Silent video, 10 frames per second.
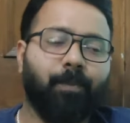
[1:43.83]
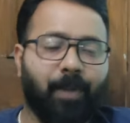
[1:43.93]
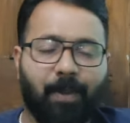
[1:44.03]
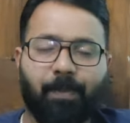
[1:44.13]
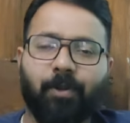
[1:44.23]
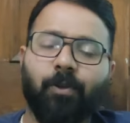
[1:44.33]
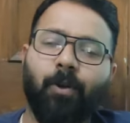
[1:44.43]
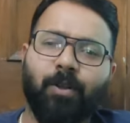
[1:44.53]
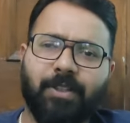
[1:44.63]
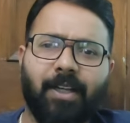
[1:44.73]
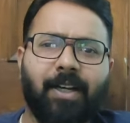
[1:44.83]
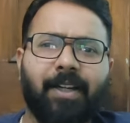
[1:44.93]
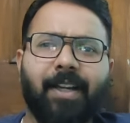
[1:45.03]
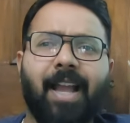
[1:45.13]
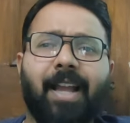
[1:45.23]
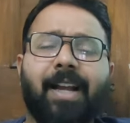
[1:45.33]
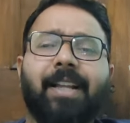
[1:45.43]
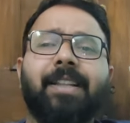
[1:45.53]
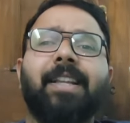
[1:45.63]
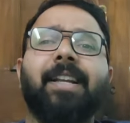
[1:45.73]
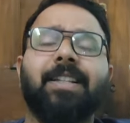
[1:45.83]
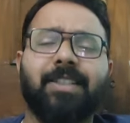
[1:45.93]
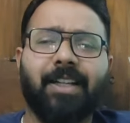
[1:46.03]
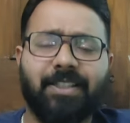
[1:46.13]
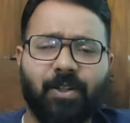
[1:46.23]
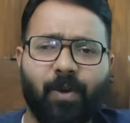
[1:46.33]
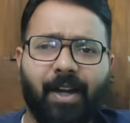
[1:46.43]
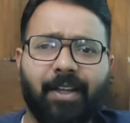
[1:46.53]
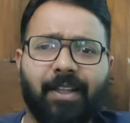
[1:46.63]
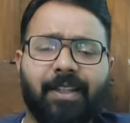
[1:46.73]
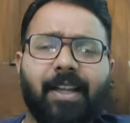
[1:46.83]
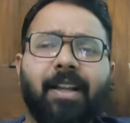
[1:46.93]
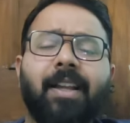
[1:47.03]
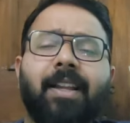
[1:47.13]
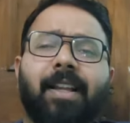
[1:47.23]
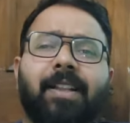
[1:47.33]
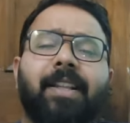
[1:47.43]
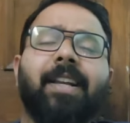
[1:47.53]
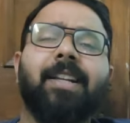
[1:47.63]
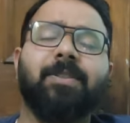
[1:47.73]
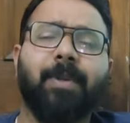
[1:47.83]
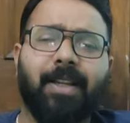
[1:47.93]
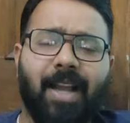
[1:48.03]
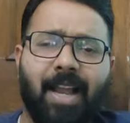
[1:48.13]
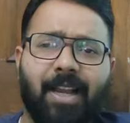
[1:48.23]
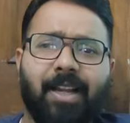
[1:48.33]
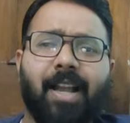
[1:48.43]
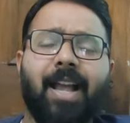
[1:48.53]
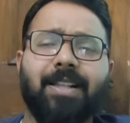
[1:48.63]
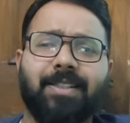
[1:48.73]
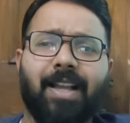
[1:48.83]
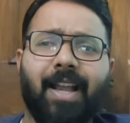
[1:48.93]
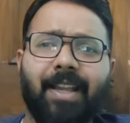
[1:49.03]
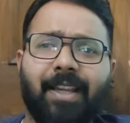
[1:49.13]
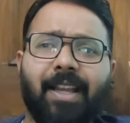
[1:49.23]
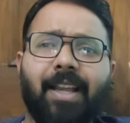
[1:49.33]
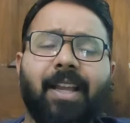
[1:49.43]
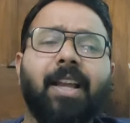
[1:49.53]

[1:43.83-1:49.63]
पेपर तो लॉ से रिलेटेड ही आएगा हिंदी इंग्लिश का किसी को आइडिया नहीं है कि हिंदी इंग्लिश में क्या आएगा या ऐसे आएंगे